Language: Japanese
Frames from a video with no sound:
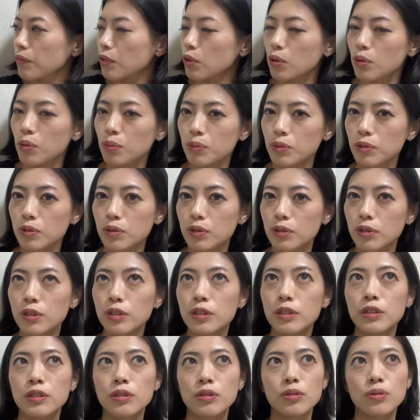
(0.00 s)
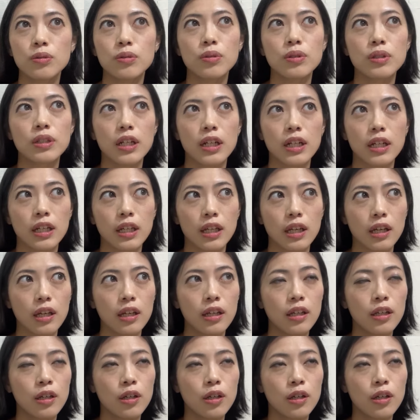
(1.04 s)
ホームどこだっけ、